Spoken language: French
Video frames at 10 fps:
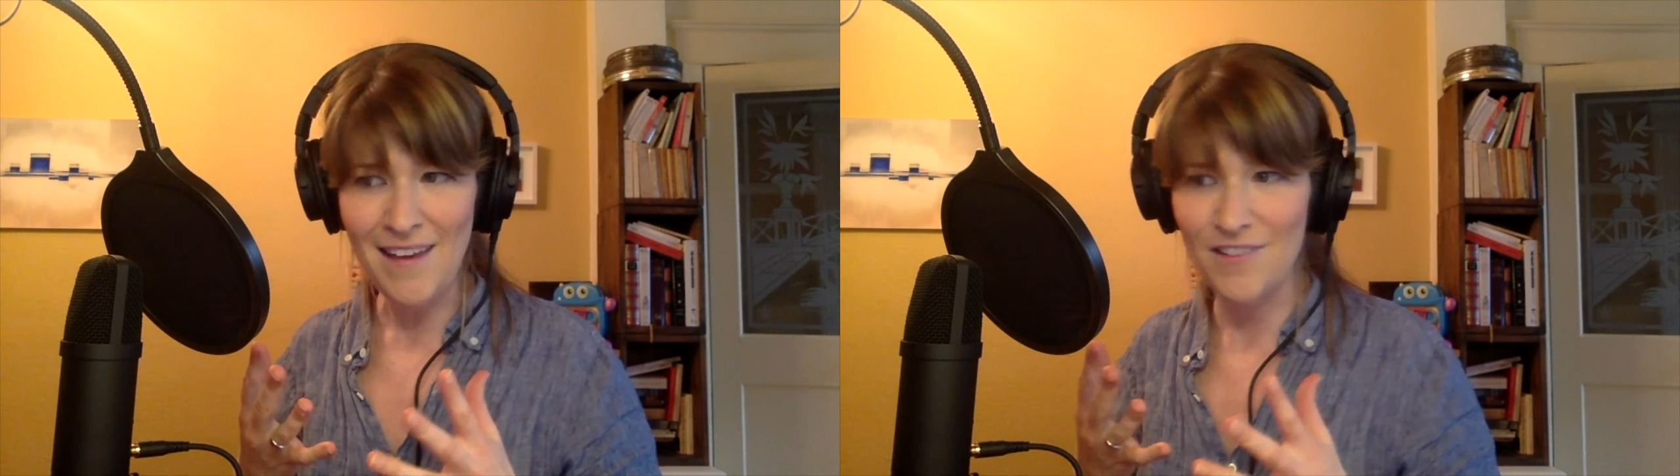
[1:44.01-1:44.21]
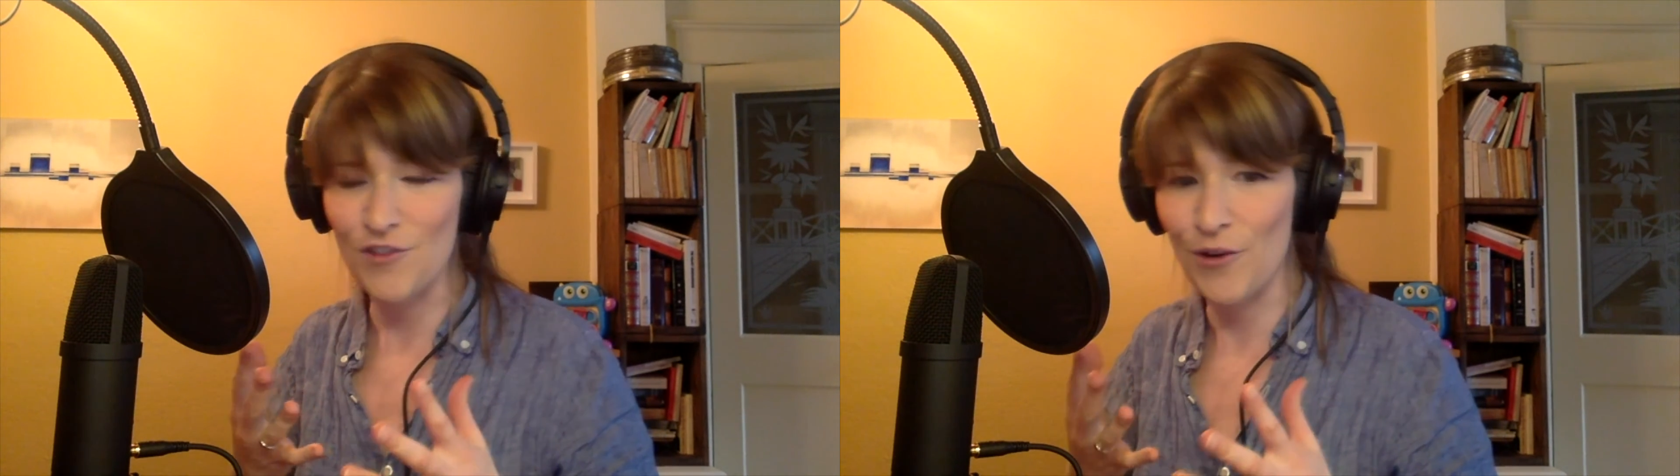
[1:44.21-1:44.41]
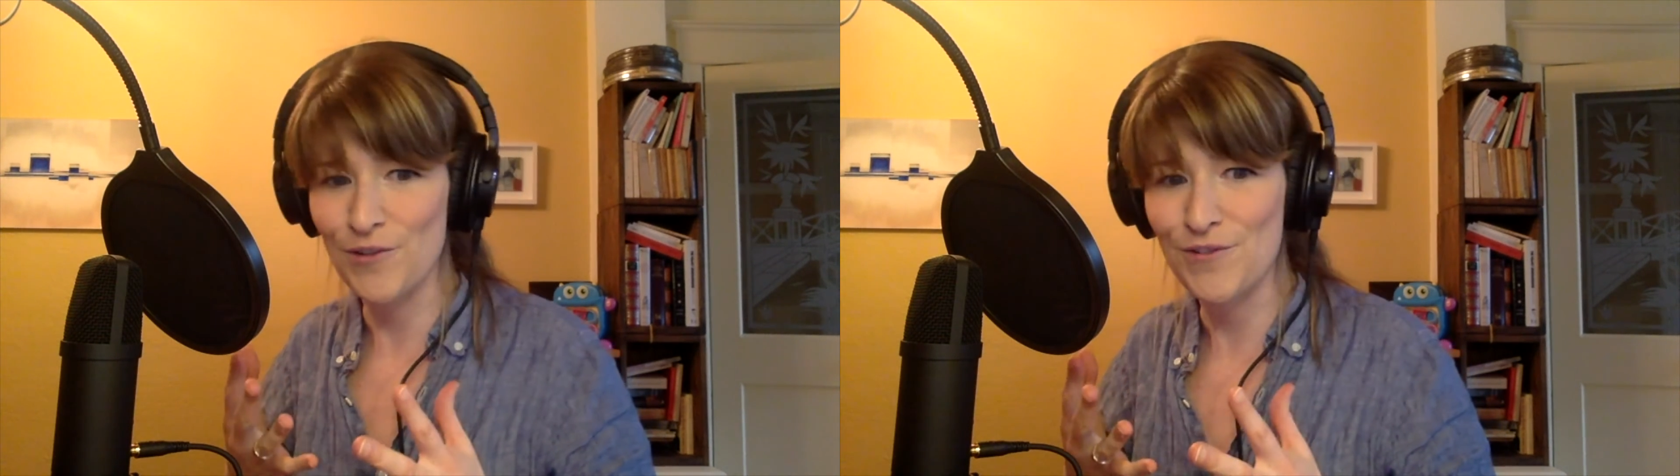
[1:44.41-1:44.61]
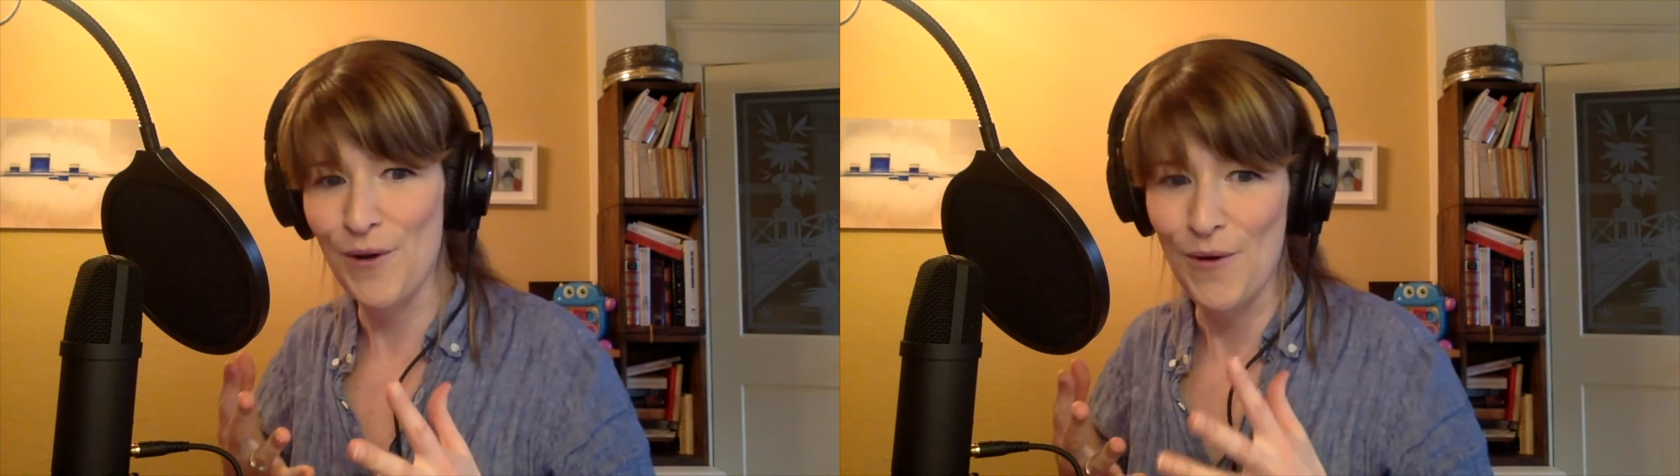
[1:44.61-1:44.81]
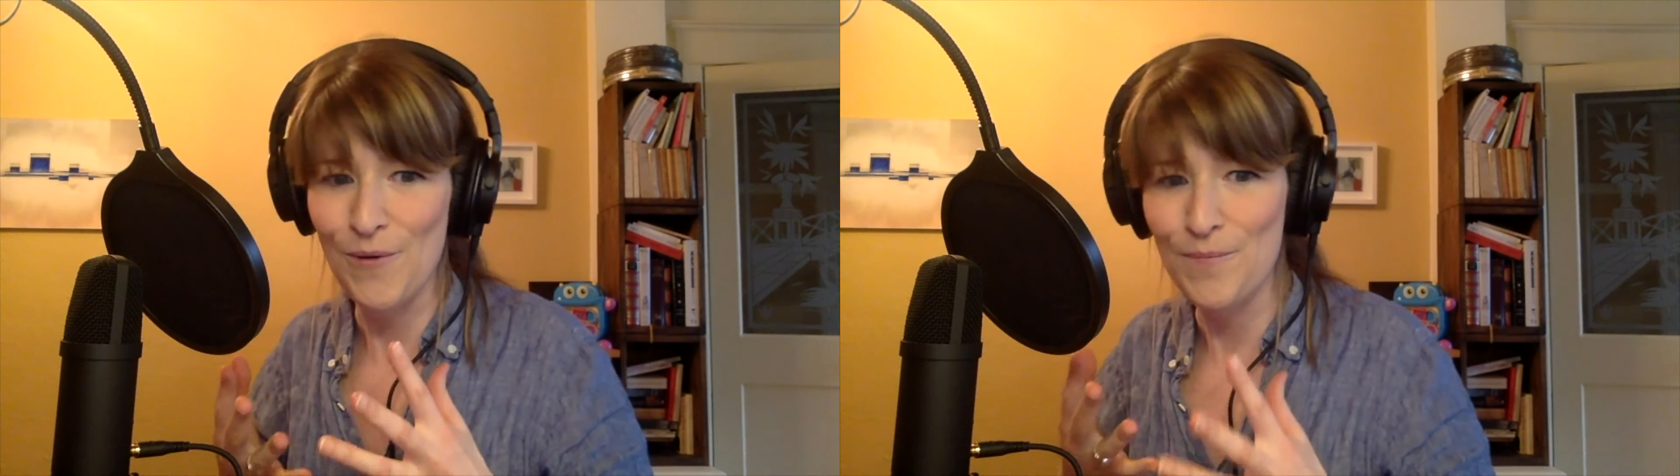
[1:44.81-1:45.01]
d'un
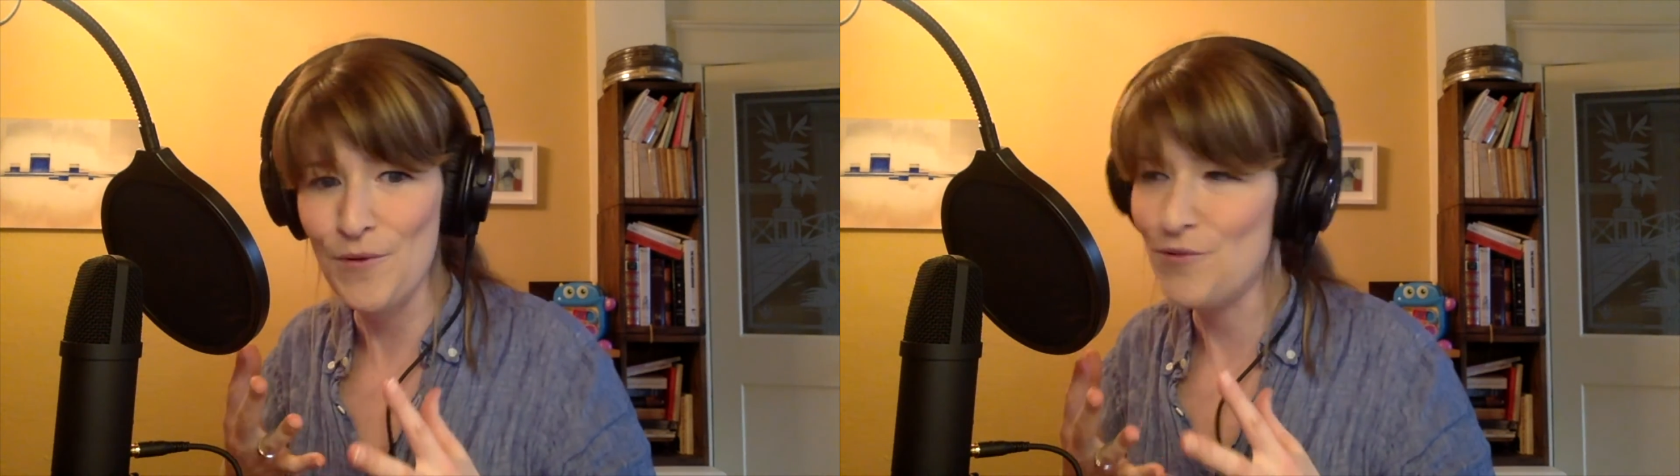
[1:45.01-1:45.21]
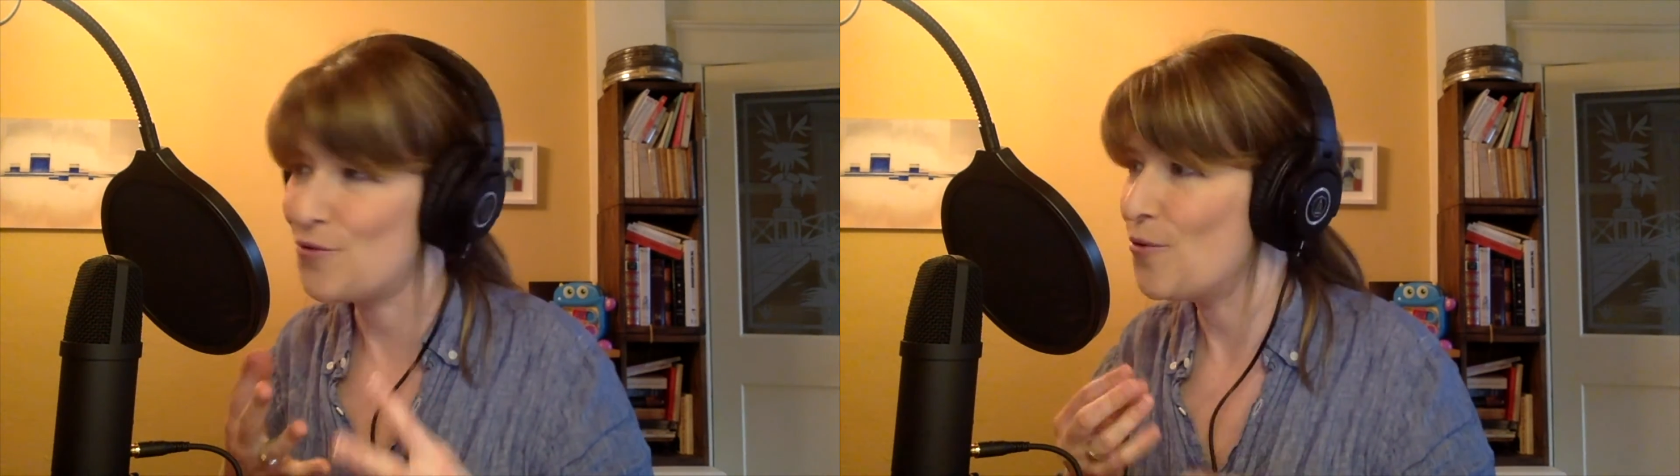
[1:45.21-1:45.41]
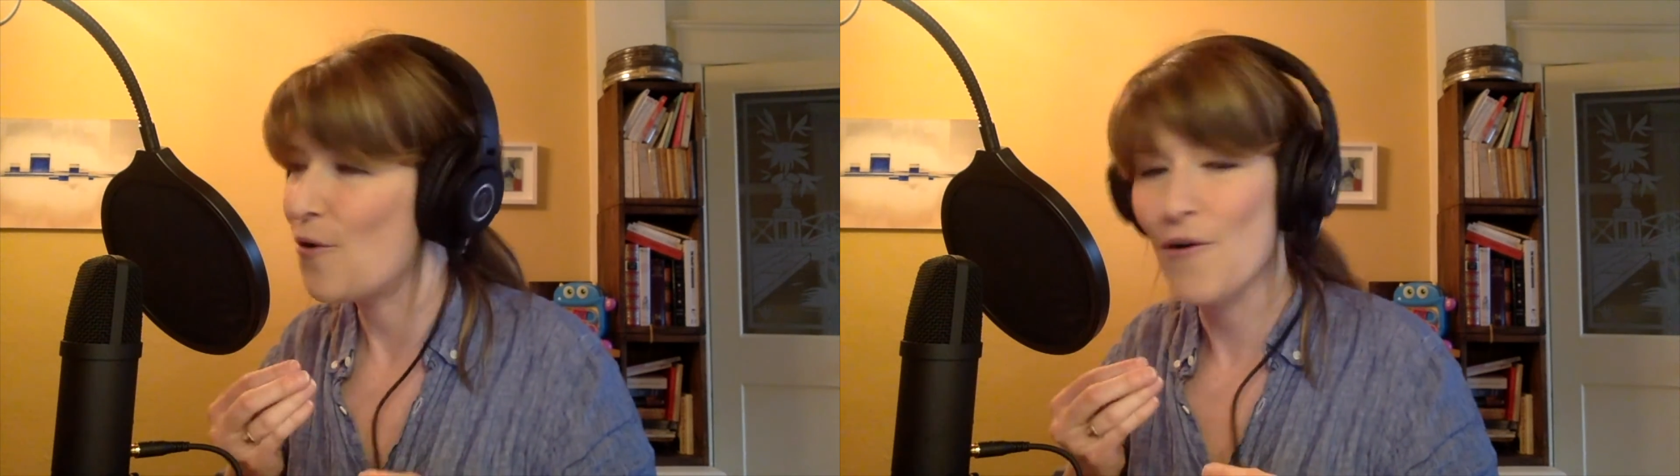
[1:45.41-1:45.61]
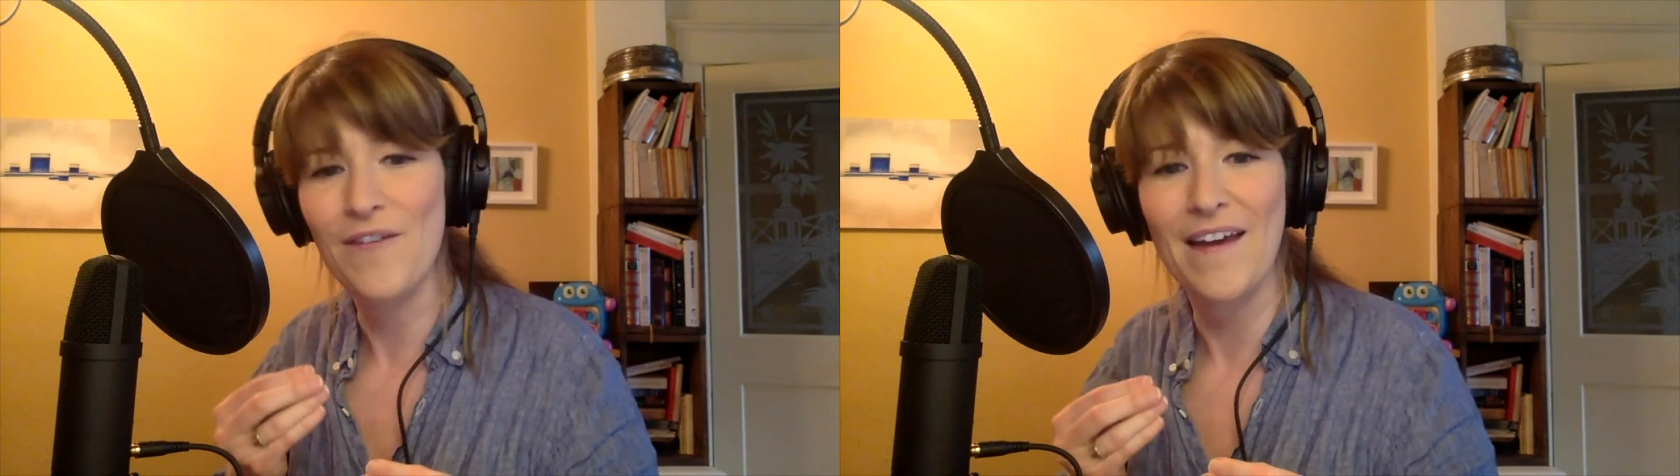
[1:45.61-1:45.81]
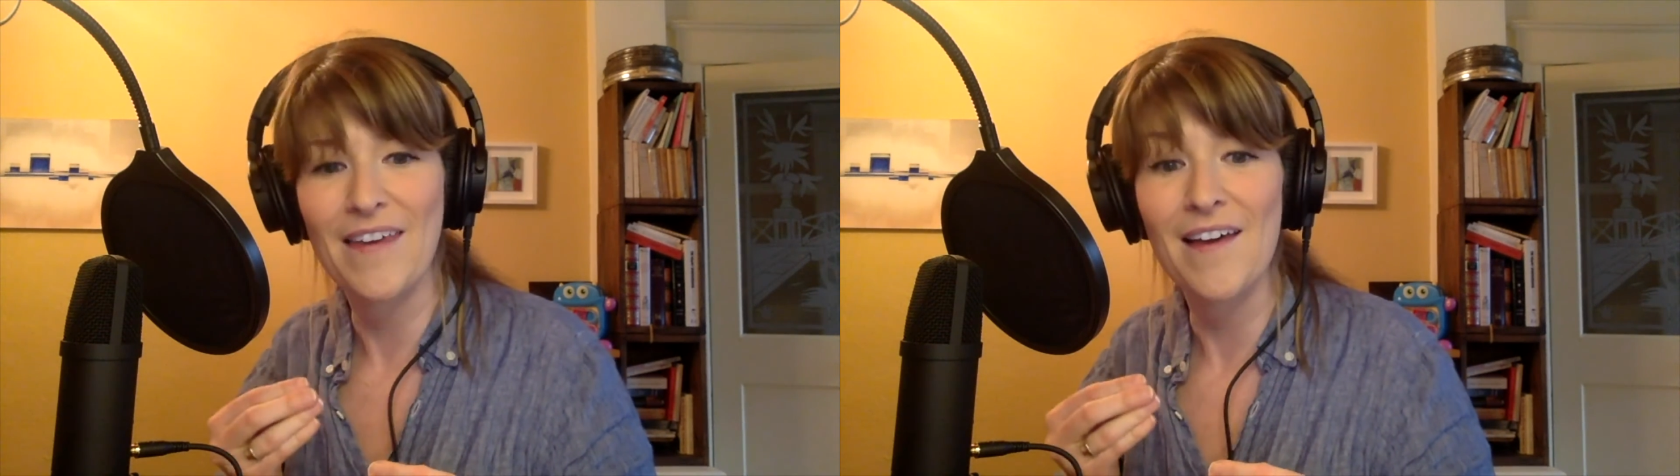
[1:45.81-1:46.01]
ton plutôt
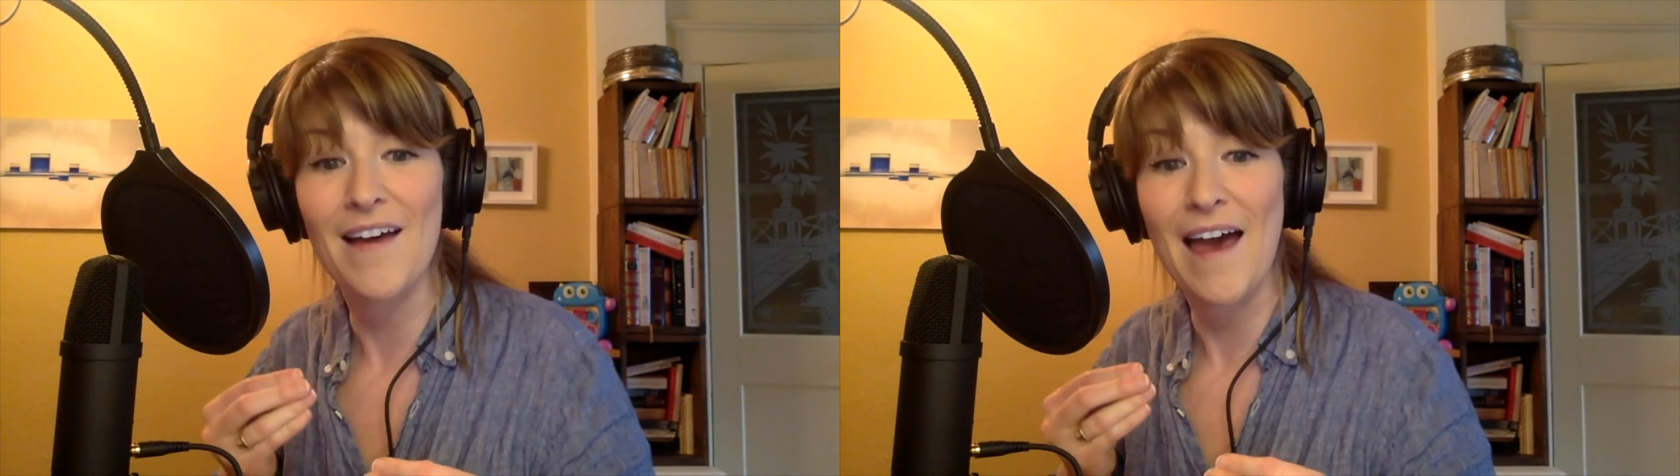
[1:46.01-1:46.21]
convaincant